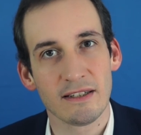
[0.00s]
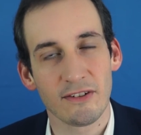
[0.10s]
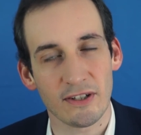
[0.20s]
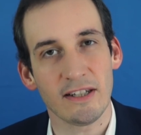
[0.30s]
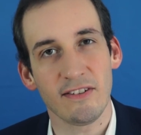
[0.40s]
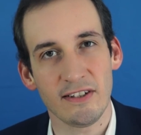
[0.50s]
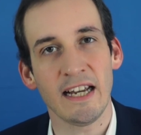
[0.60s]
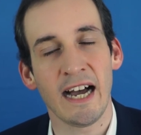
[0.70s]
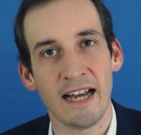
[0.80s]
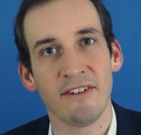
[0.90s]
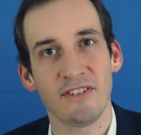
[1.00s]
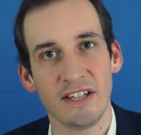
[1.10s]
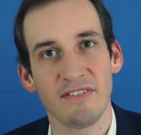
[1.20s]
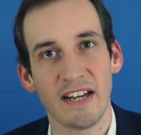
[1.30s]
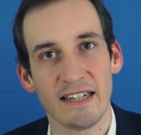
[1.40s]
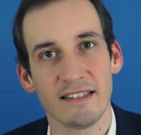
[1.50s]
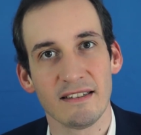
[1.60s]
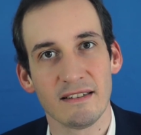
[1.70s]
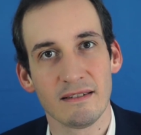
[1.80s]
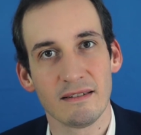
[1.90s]
sollten Sie die AfD wählen.
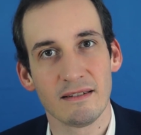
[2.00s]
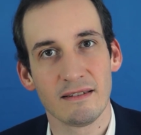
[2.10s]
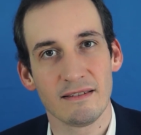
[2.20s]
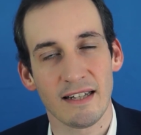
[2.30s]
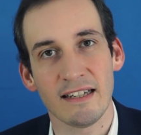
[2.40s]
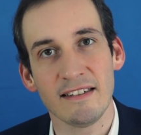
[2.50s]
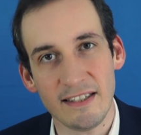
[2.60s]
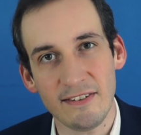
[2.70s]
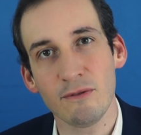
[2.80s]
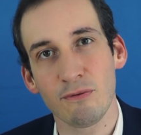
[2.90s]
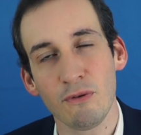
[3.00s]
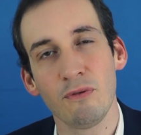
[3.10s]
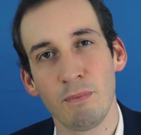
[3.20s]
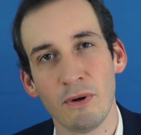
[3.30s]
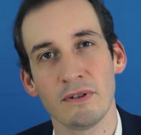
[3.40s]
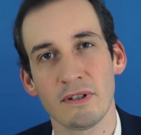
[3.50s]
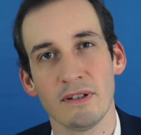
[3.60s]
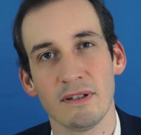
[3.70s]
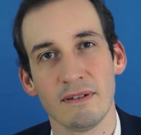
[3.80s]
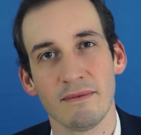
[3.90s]
Denn in diesen fünf
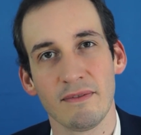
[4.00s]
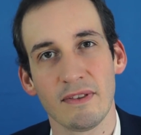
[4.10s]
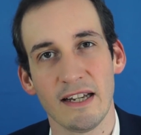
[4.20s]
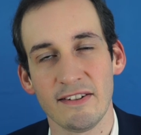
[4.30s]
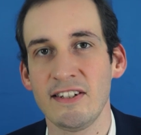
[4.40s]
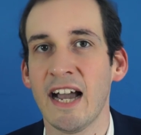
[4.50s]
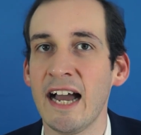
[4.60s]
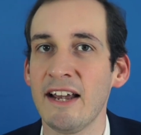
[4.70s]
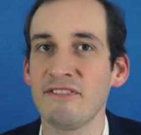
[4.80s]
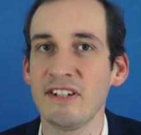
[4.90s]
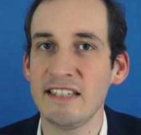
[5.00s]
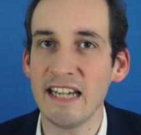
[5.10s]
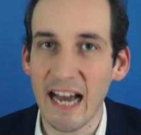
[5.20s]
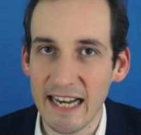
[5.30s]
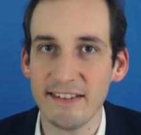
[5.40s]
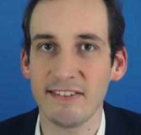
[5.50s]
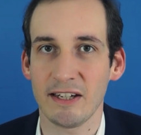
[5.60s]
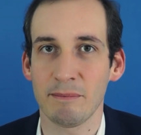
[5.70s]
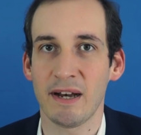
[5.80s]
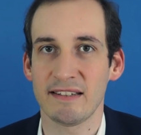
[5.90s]
Punkten ist die AfD die einzige
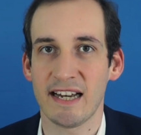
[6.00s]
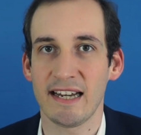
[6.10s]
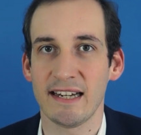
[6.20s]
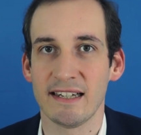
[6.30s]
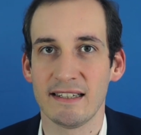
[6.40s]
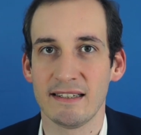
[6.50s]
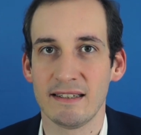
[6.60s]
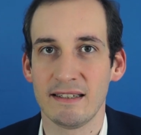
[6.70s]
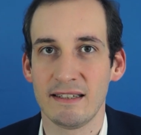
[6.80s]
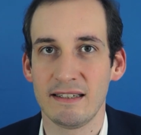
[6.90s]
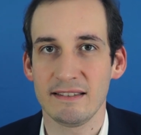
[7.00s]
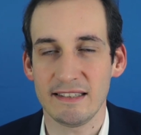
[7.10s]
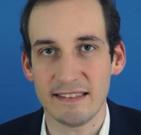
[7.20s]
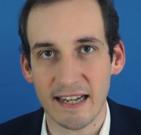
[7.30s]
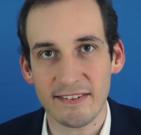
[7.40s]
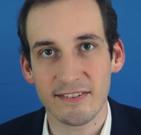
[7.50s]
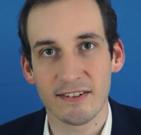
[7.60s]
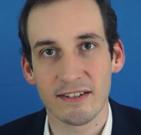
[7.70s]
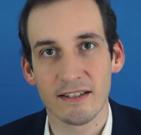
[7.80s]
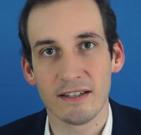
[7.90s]
Partei, die
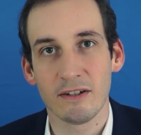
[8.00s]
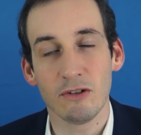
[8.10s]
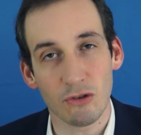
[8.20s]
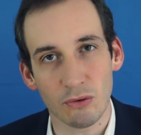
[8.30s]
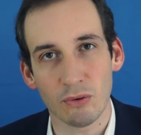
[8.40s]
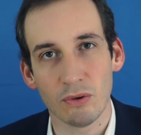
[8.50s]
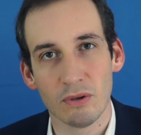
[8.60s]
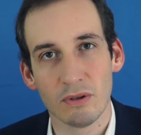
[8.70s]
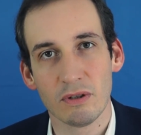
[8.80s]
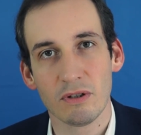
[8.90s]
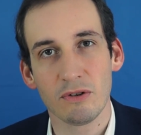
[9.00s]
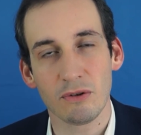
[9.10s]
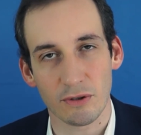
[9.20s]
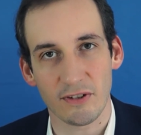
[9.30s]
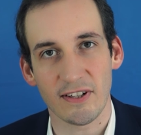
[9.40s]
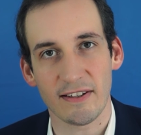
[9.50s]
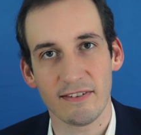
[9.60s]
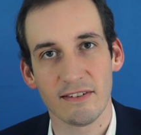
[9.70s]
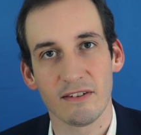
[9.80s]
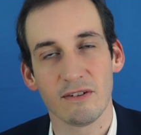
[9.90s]
das so
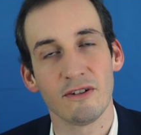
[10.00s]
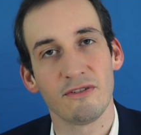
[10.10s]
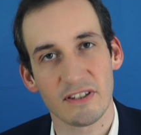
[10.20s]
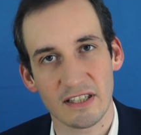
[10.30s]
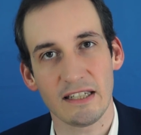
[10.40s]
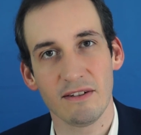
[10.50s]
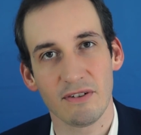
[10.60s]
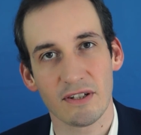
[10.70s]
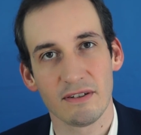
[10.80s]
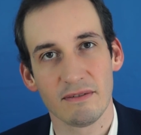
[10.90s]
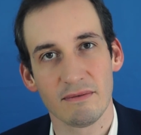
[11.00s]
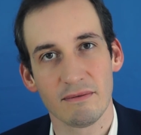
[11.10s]
durchsetzen und vertreten wird.